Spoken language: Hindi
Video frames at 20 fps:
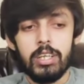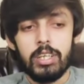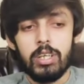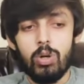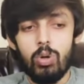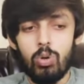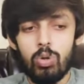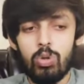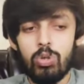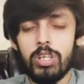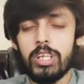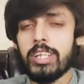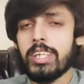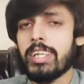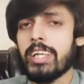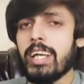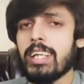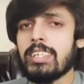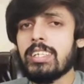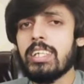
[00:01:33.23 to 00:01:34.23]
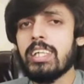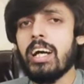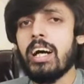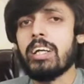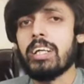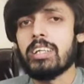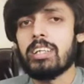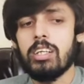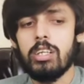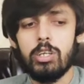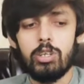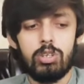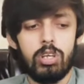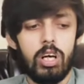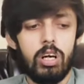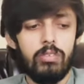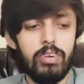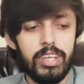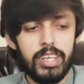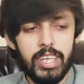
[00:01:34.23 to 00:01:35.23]
कि उन्होंने कैसे आर्टिकल
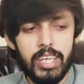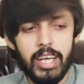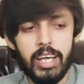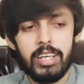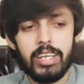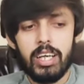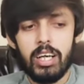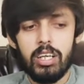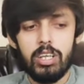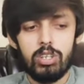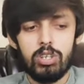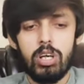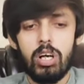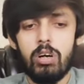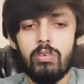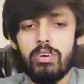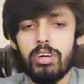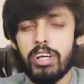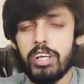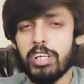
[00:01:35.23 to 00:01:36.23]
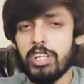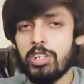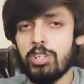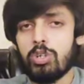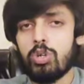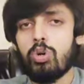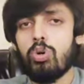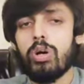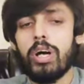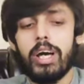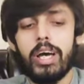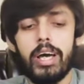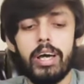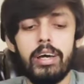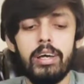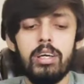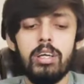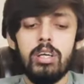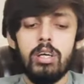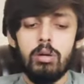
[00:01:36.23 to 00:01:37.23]
लिखा हुआ है क्या क्या लिखा हुआ है इंट्रो है
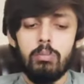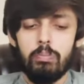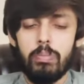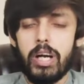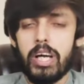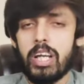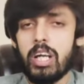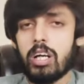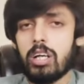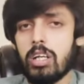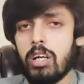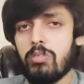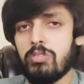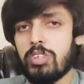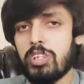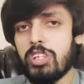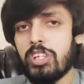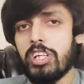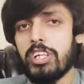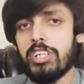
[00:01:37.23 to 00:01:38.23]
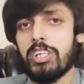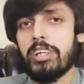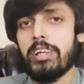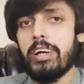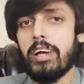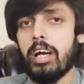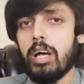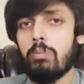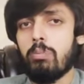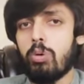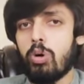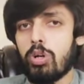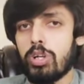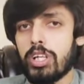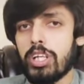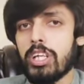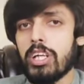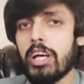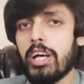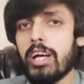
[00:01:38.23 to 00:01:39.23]
पैराग्राफ जनरेटर है
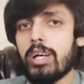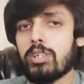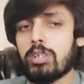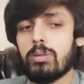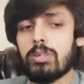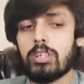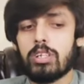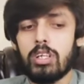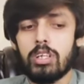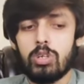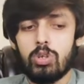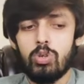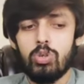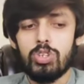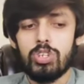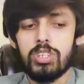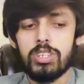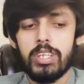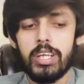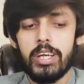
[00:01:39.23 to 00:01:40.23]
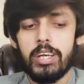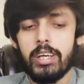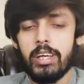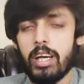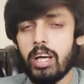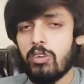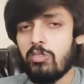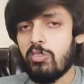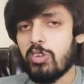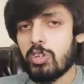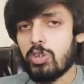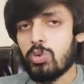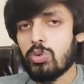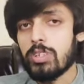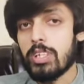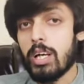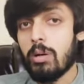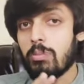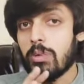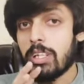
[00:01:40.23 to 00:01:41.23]
बॉडी है उसके बाद कंक्लूजन हैं एफ
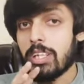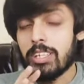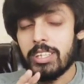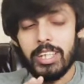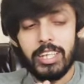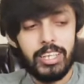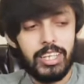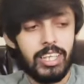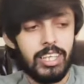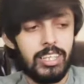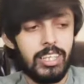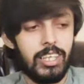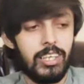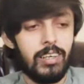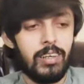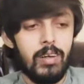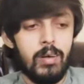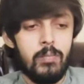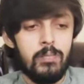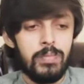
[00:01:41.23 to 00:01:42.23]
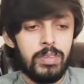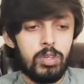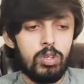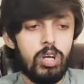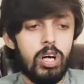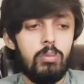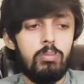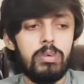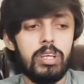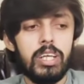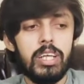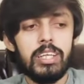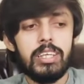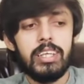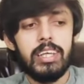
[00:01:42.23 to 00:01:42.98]
हैं हमने ये देखे थे तो हमने